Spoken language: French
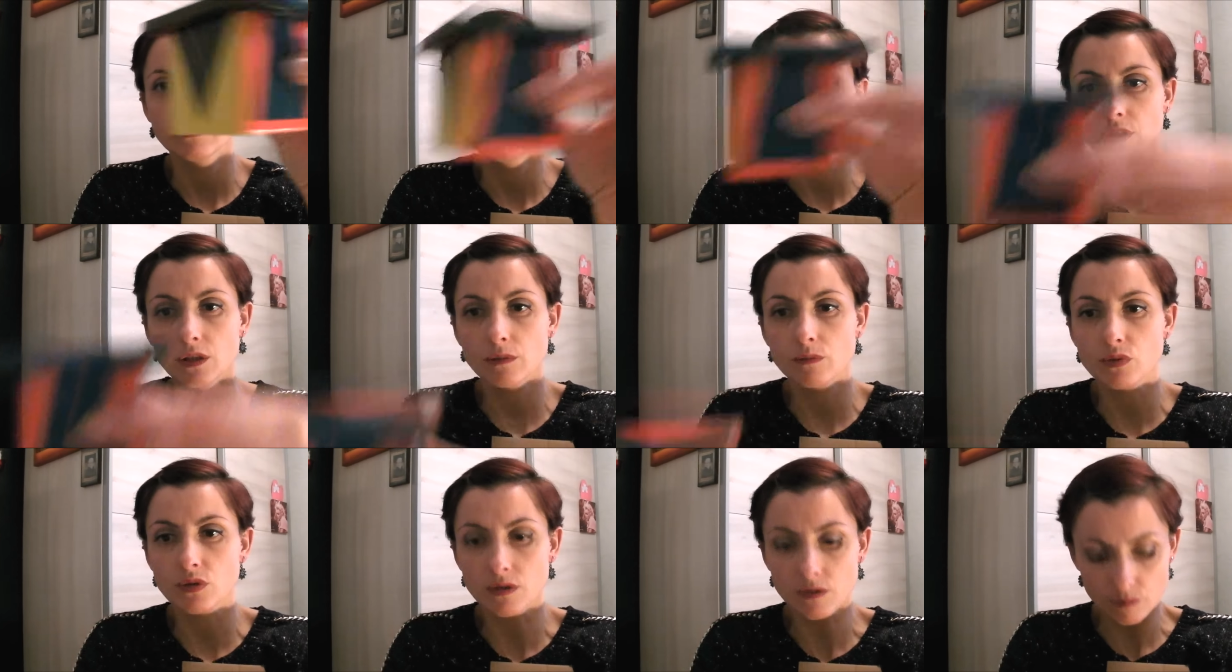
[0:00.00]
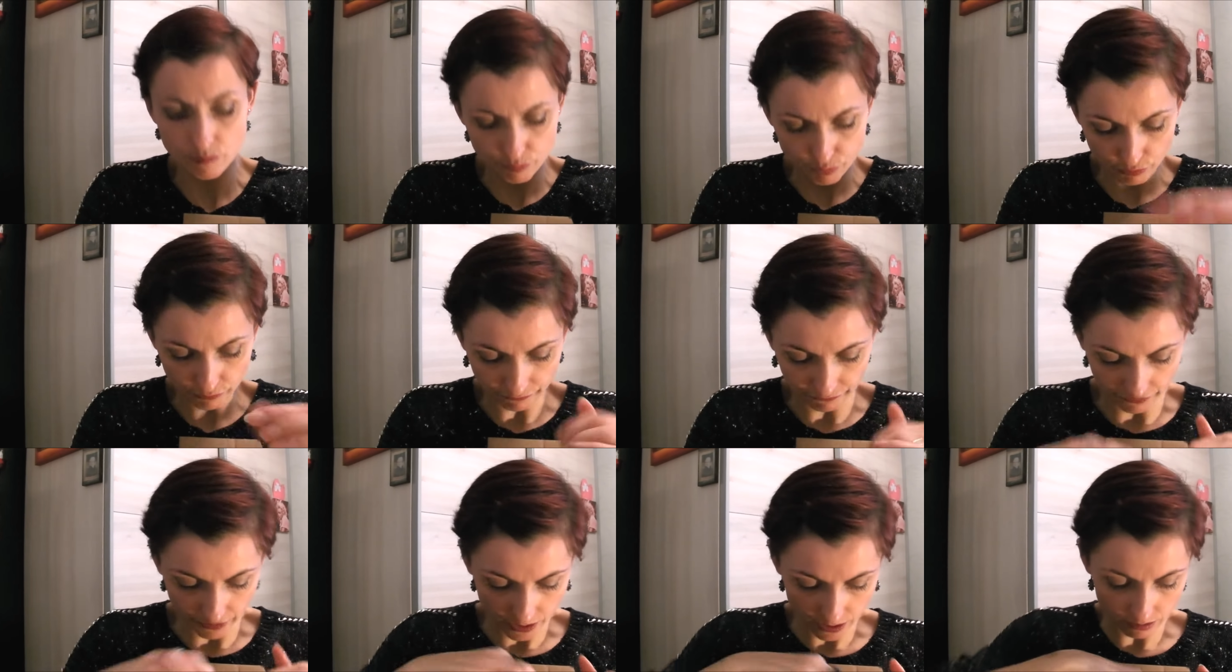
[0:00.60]
comme ça, pour
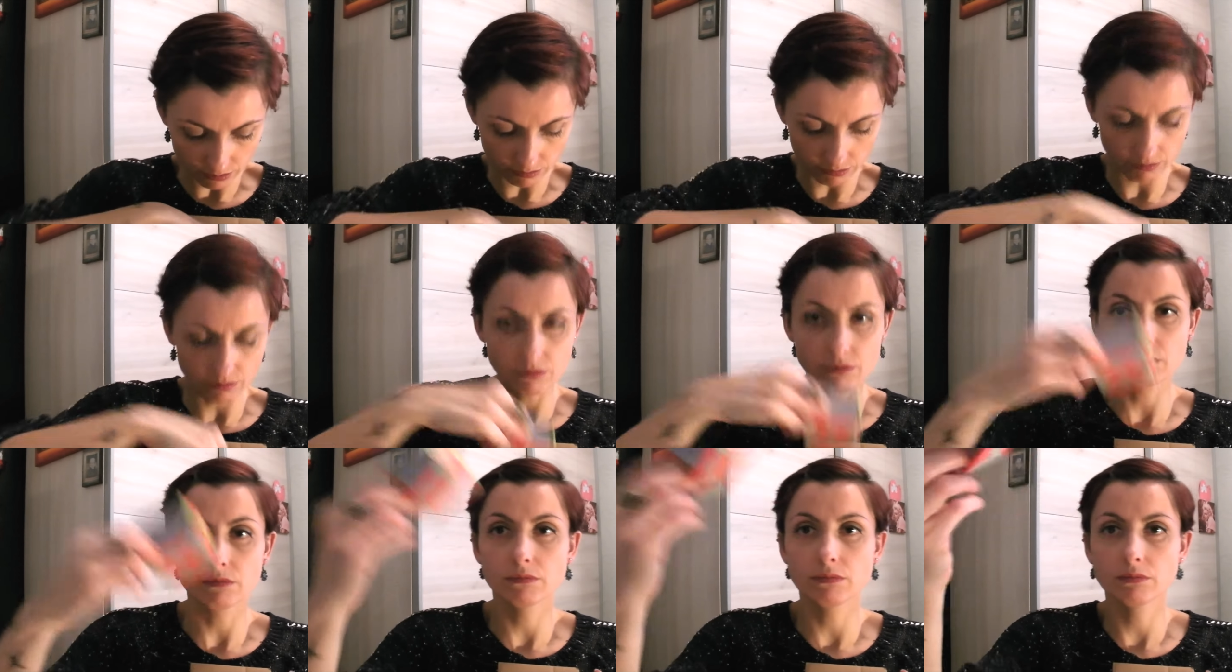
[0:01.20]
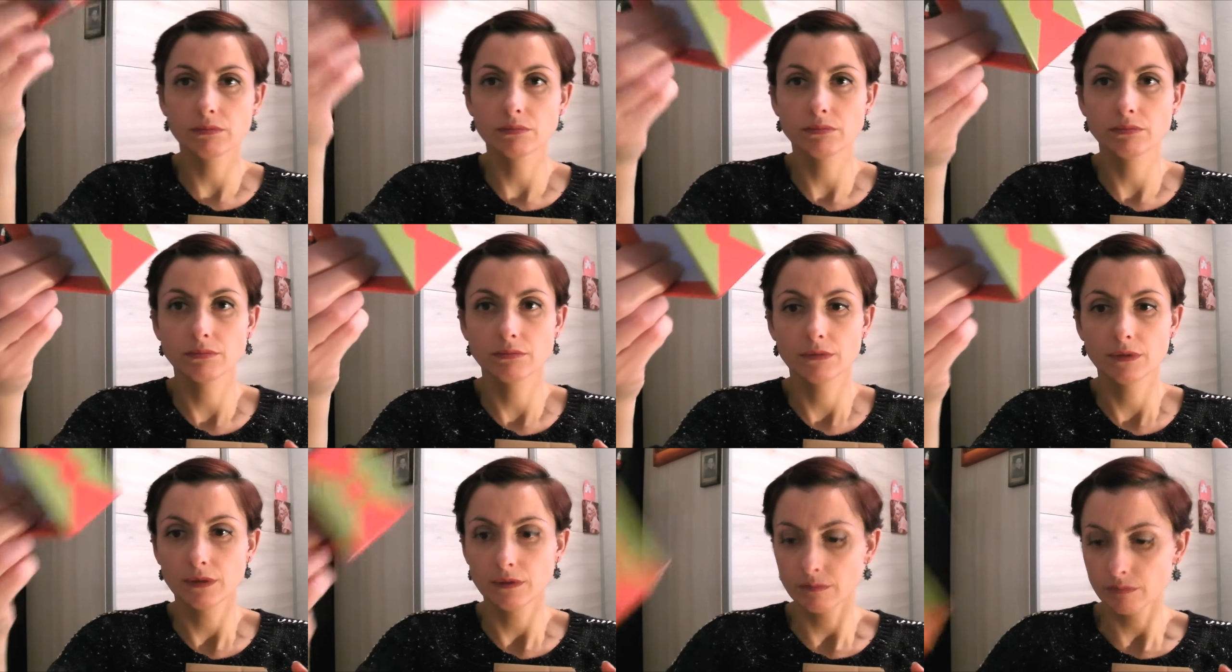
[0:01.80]
faire... Euh,
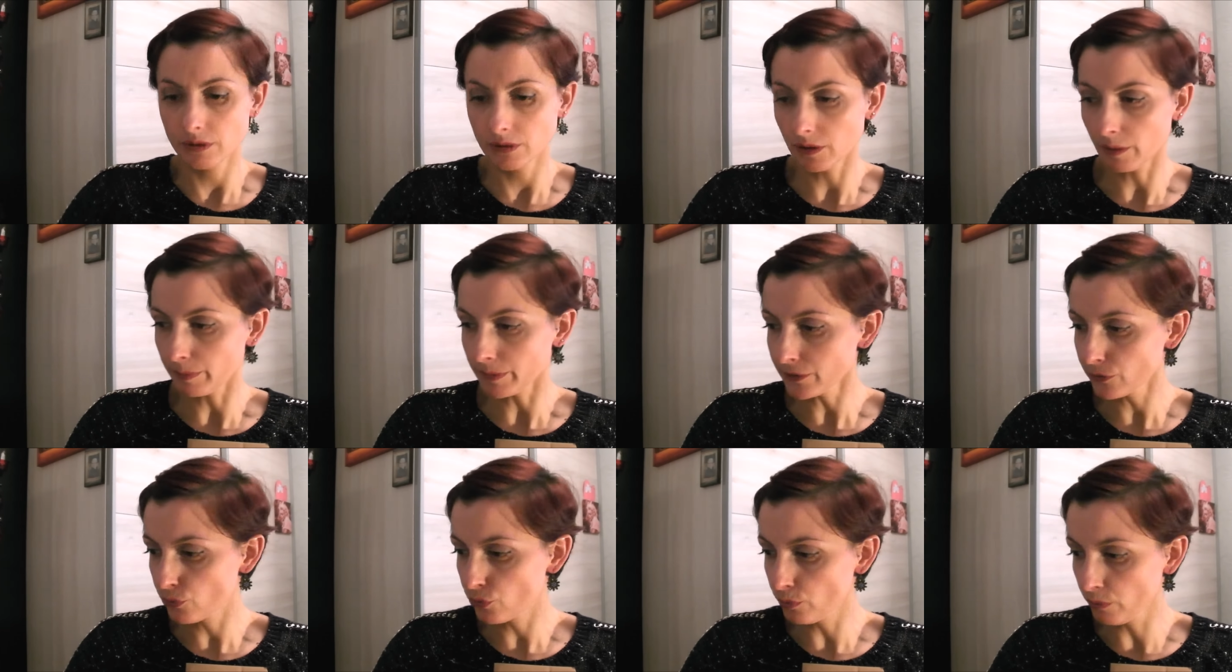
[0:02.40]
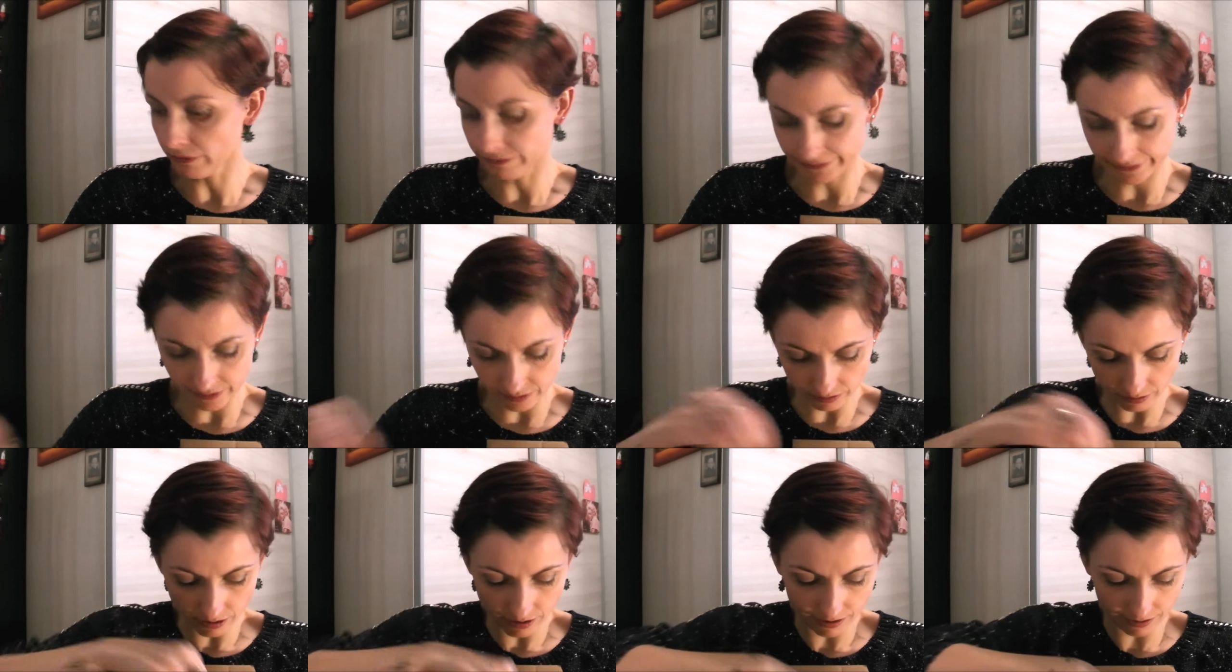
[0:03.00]
il y a plein de cubes en fait.